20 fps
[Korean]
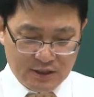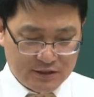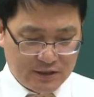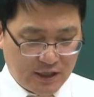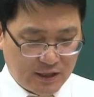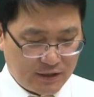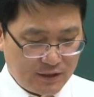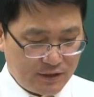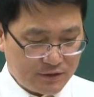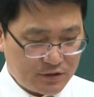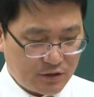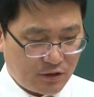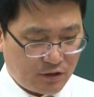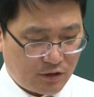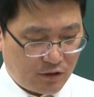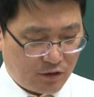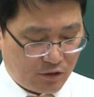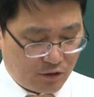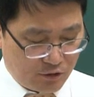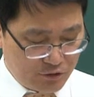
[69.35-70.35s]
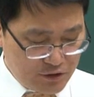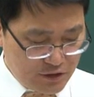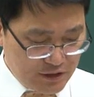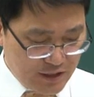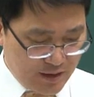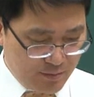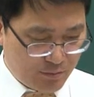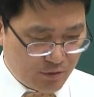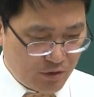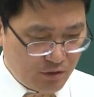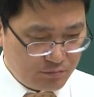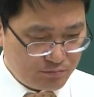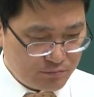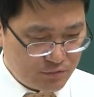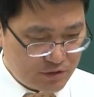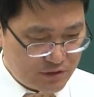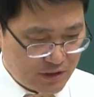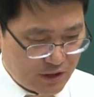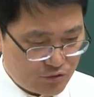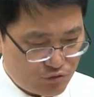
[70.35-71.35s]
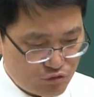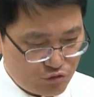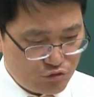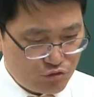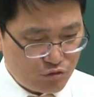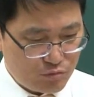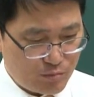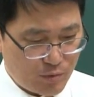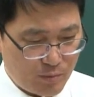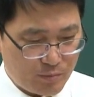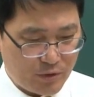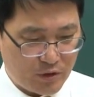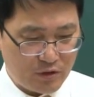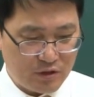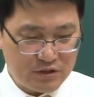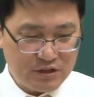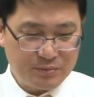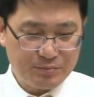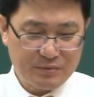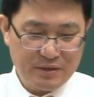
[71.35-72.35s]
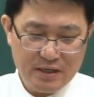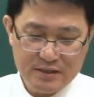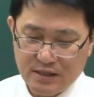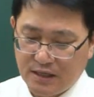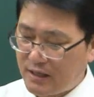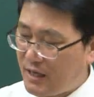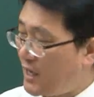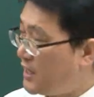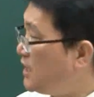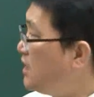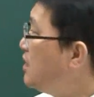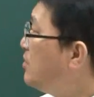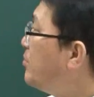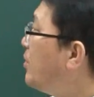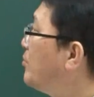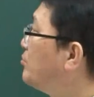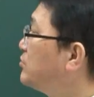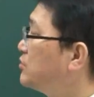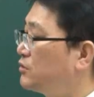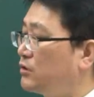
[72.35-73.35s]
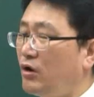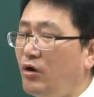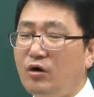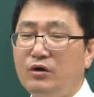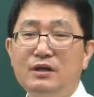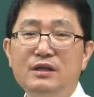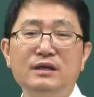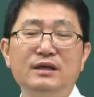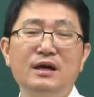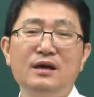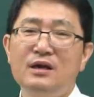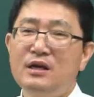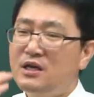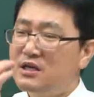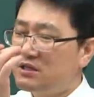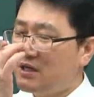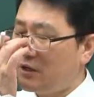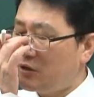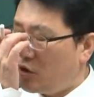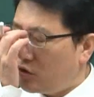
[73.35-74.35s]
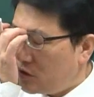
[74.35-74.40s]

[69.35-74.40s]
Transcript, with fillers: 자, 그래서 어디냐면 문제 쭉 보면은 14장의 1번부터 그러니까 자,